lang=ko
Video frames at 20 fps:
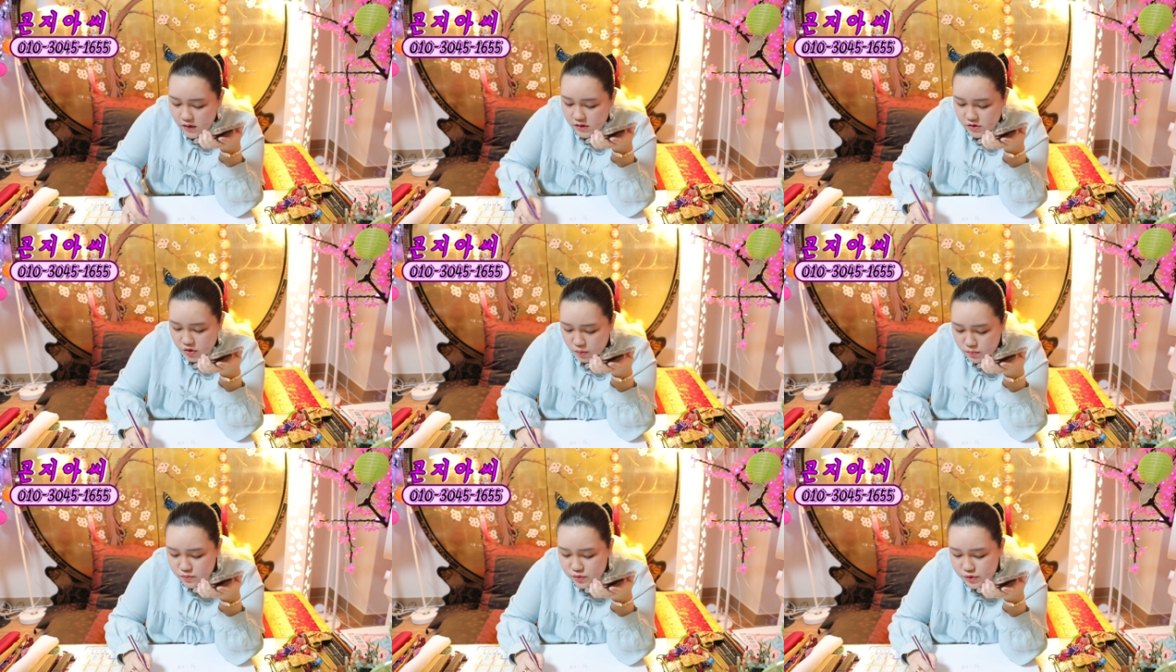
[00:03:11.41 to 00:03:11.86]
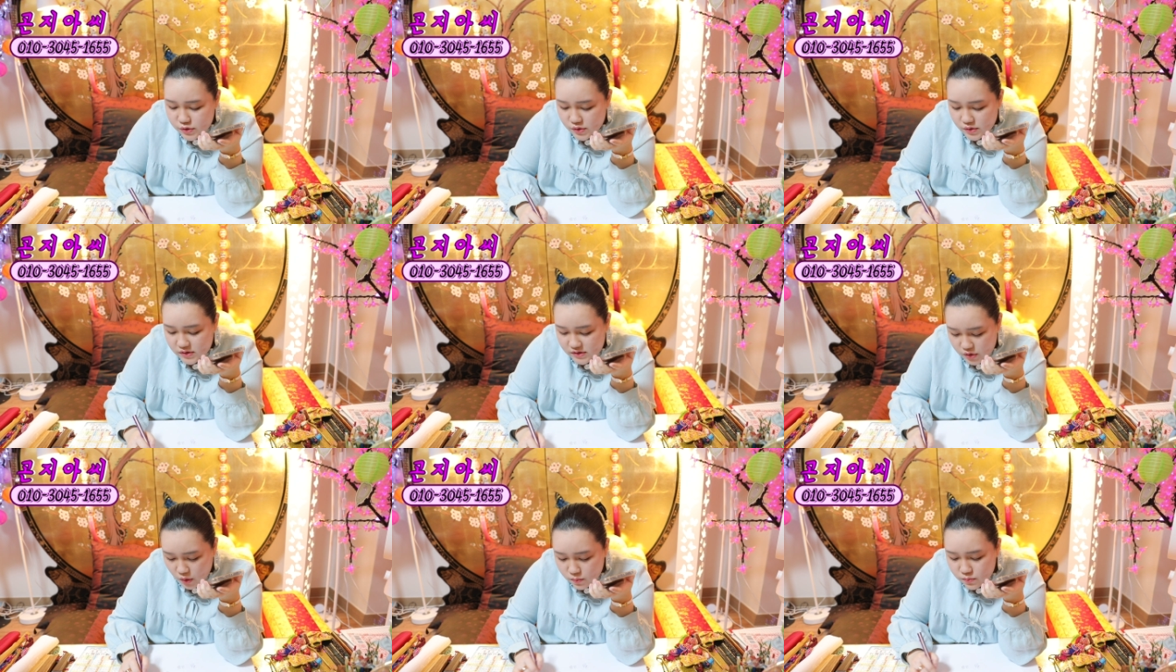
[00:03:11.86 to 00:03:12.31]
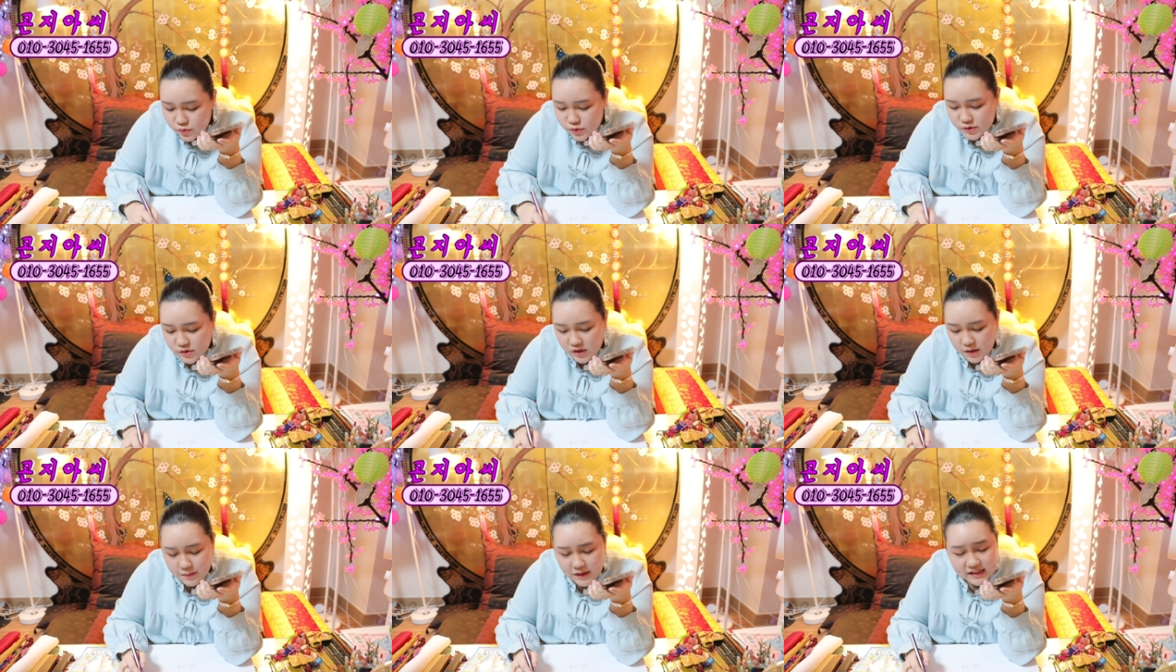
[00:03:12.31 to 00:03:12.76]
전부 저, 전부
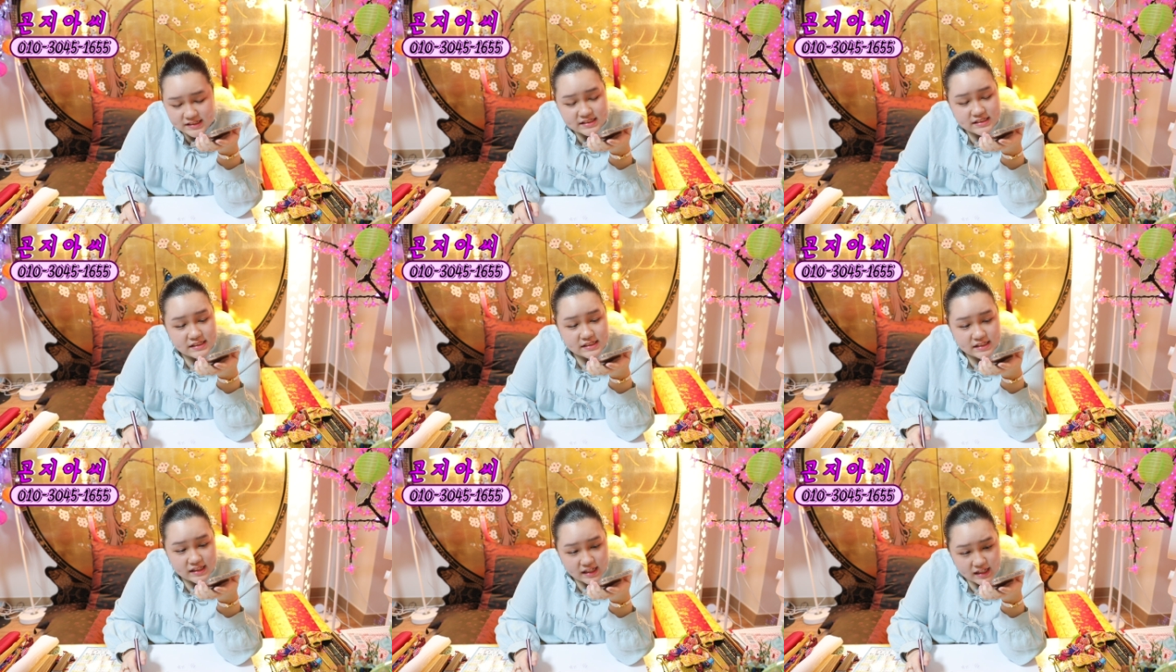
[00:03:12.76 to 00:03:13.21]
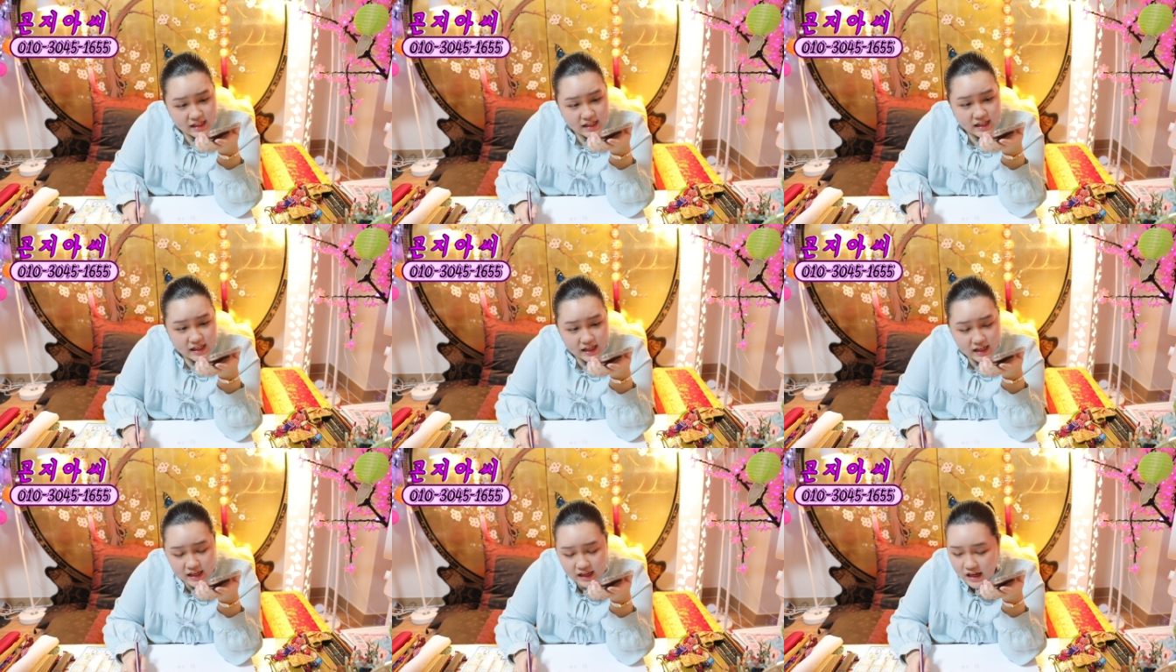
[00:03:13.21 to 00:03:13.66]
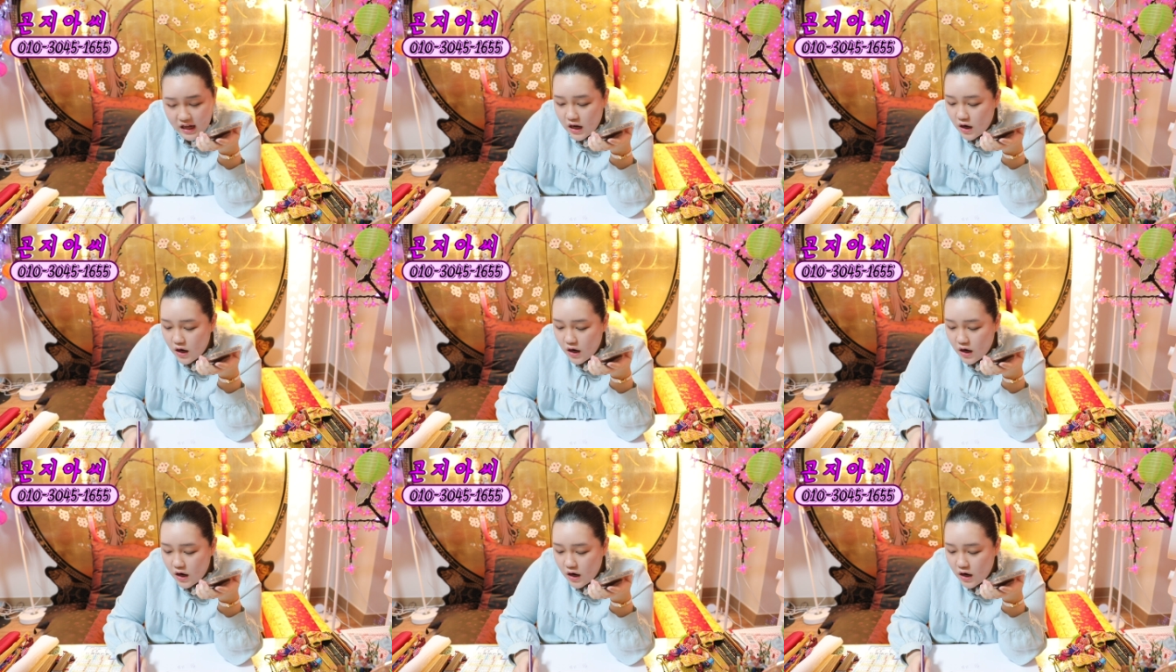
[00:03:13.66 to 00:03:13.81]
이렇게 봤을 때